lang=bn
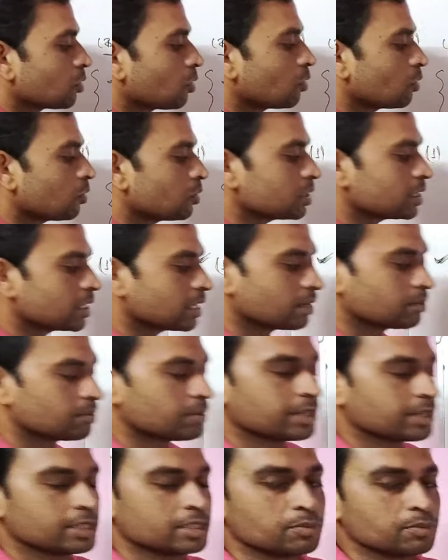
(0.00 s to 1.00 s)
তখন
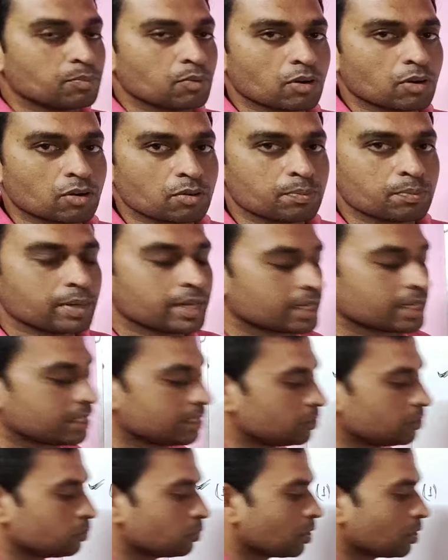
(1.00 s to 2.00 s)
দেখবে যে বরফের
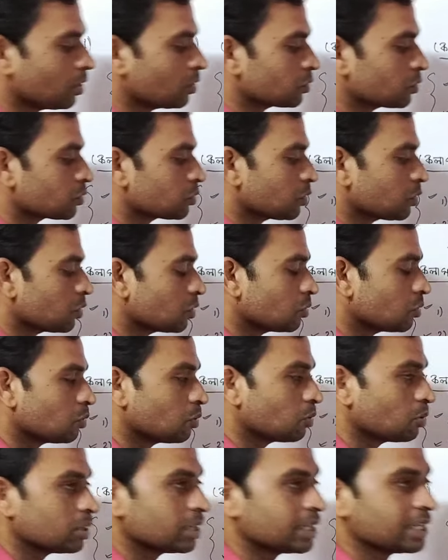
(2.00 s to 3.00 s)
কিছুটা অংশ
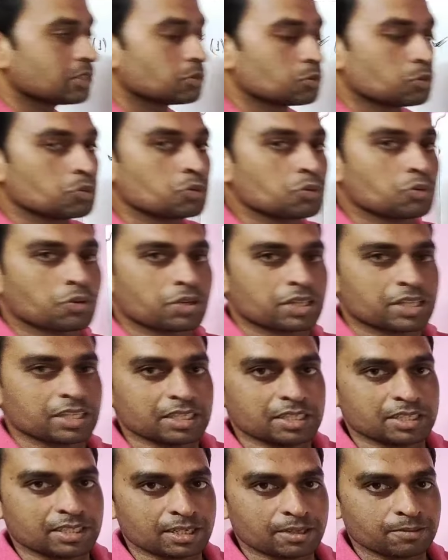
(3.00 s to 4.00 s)
গলতে শুরু করে
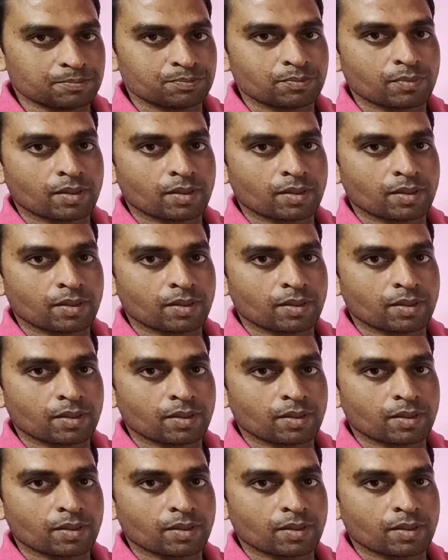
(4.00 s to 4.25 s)
দিয়েছে